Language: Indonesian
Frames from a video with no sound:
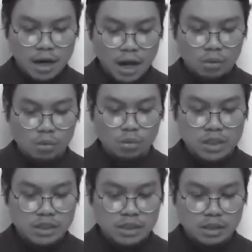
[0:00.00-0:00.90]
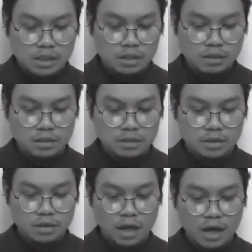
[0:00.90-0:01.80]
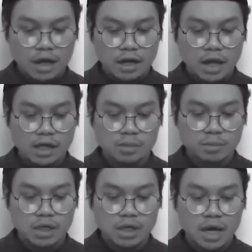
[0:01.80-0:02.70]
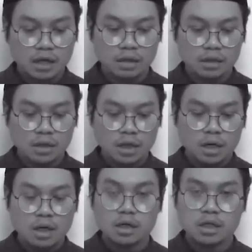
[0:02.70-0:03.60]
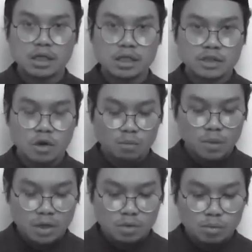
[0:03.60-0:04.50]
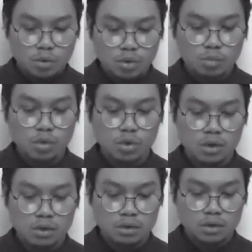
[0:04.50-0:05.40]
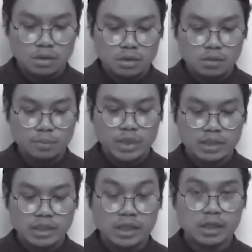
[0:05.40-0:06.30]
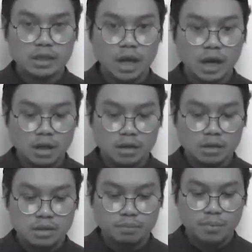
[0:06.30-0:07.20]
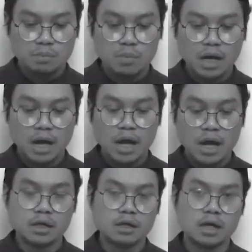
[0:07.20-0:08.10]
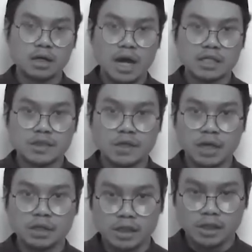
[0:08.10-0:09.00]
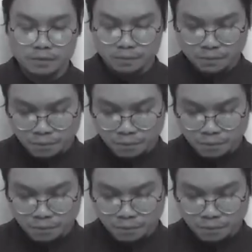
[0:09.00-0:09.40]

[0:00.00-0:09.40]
Dan aku di sini takkan lagi mendengar kicau merdu bulbul bercerita pengembaraan dan keasingannya.